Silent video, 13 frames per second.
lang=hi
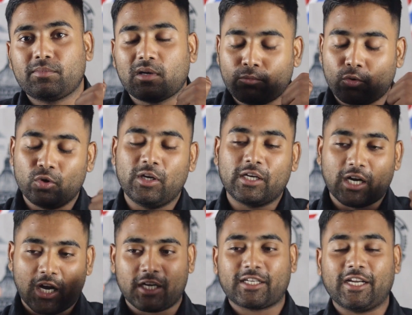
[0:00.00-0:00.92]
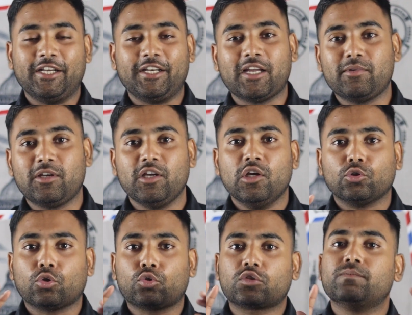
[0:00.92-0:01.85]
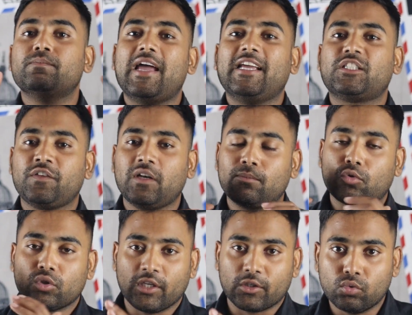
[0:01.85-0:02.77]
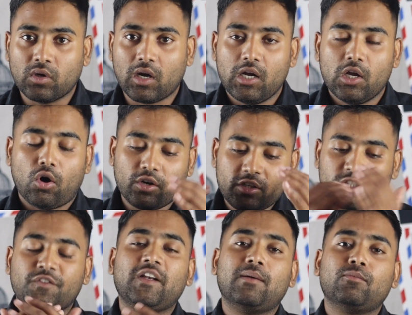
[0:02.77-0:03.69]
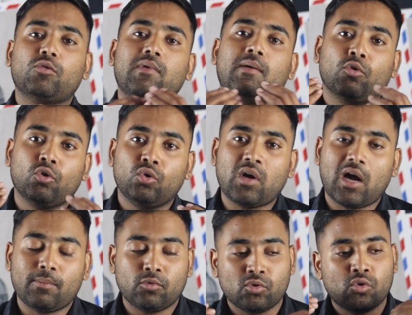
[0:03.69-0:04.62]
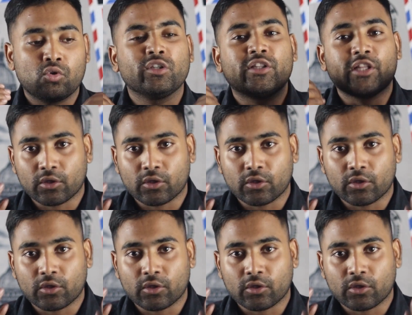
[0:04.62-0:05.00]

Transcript: अपना बोलने का हक है इंडिया में तो दोस्त मैं इस फिल्म को देखूंगा और इस फिल्म को मैं बोलूँगा आप लोगों को कि